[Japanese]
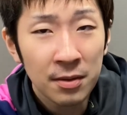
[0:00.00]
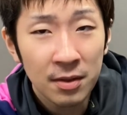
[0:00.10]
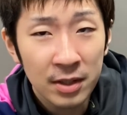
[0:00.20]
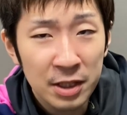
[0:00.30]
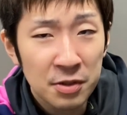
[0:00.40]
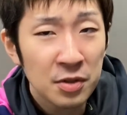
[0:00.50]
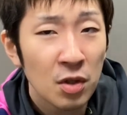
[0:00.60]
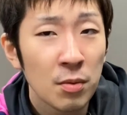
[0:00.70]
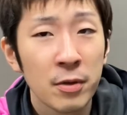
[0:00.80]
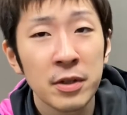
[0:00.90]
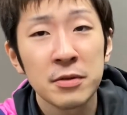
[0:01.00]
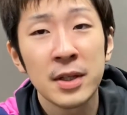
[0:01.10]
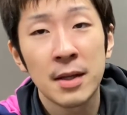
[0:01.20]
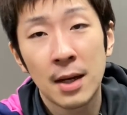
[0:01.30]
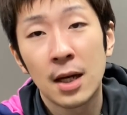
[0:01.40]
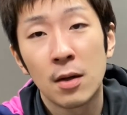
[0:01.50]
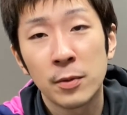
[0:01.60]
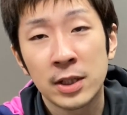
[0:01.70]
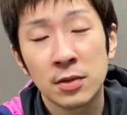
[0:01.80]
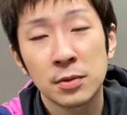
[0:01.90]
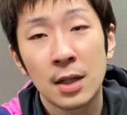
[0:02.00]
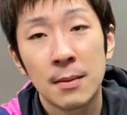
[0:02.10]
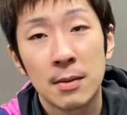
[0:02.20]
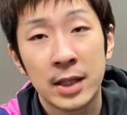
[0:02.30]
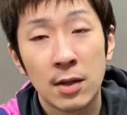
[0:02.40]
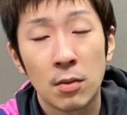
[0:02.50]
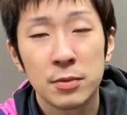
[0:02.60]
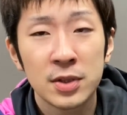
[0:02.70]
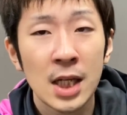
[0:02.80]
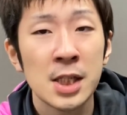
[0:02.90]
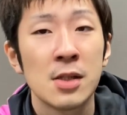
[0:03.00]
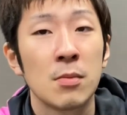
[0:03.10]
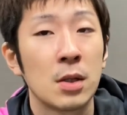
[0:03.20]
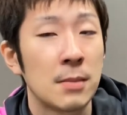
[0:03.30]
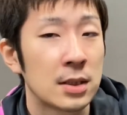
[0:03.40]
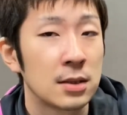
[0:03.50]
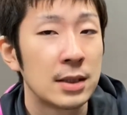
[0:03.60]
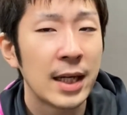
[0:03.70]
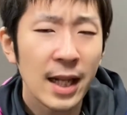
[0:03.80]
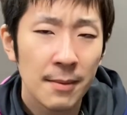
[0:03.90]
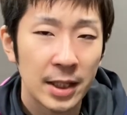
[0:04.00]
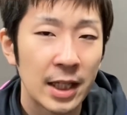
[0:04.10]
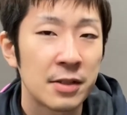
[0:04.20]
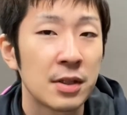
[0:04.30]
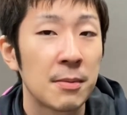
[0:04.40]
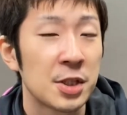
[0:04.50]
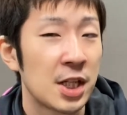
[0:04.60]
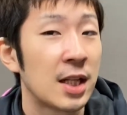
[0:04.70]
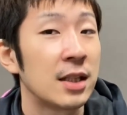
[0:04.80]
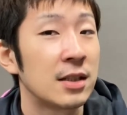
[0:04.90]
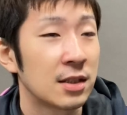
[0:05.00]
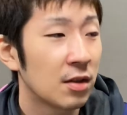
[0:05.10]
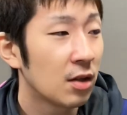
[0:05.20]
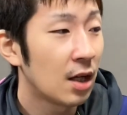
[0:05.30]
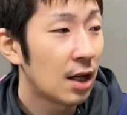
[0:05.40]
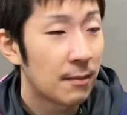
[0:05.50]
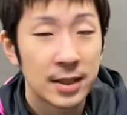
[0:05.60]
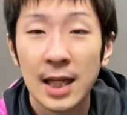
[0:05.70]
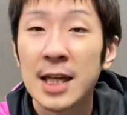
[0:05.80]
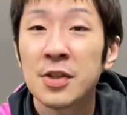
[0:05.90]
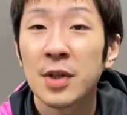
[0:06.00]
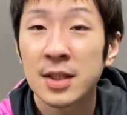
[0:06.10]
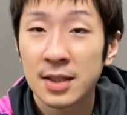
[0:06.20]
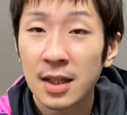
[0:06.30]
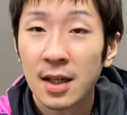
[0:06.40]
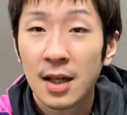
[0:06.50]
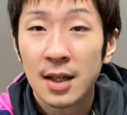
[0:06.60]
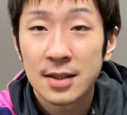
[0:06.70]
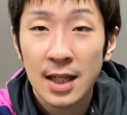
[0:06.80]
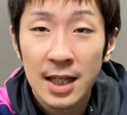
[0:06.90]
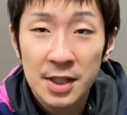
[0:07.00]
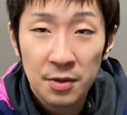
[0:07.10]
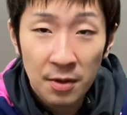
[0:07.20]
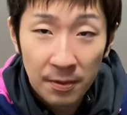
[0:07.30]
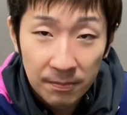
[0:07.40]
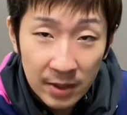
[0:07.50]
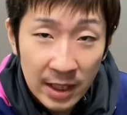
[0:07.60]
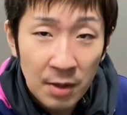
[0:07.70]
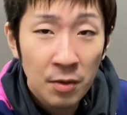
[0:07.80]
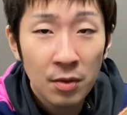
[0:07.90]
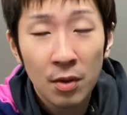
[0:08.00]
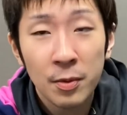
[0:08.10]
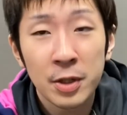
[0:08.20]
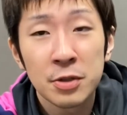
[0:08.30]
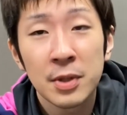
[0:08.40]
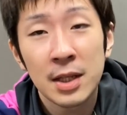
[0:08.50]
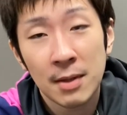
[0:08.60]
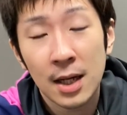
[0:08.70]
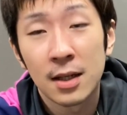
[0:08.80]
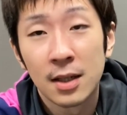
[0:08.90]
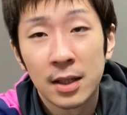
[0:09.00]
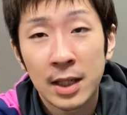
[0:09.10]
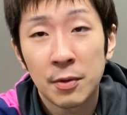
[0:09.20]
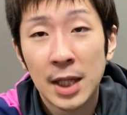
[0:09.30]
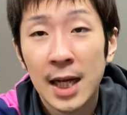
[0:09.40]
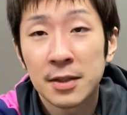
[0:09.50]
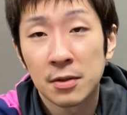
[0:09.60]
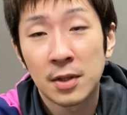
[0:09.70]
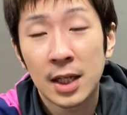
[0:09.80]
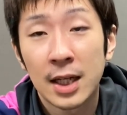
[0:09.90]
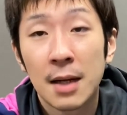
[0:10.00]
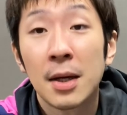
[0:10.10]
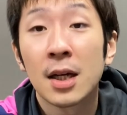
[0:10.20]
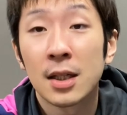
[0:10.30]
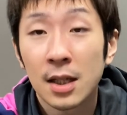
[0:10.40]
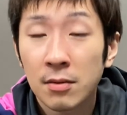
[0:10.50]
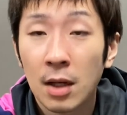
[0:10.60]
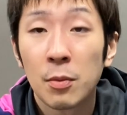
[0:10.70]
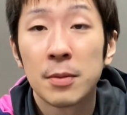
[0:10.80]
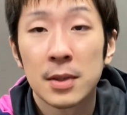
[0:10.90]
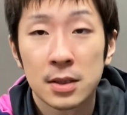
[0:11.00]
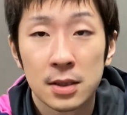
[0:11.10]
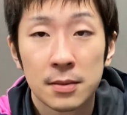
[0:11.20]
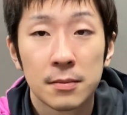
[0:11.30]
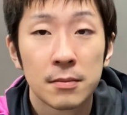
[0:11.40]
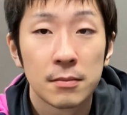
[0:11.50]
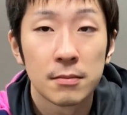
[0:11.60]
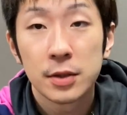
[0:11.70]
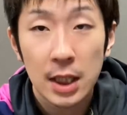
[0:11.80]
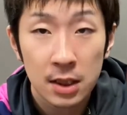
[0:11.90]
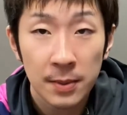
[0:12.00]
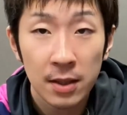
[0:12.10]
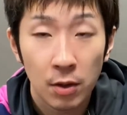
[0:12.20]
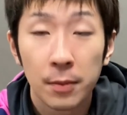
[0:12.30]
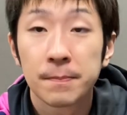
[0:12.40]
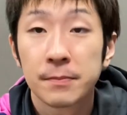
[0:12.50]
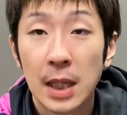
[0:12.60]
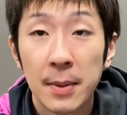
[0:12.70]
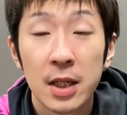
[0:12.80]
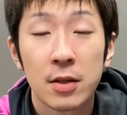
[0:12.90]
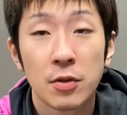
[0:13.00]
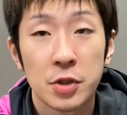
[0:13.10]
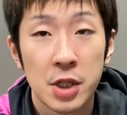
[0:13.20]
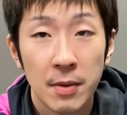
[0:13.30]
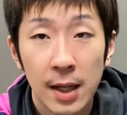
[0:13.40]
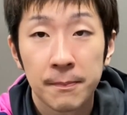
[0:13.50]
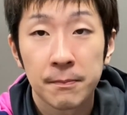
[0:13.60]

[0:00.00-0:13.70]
の技術を覚える上では表ソフトラバーは結構難しいと思います慣れればできるかもしれないんですけど、まあ、最初ですね最初の基本を覚える上では結構難易度の高いラバーかなとは思います2つ目のデメリットとしては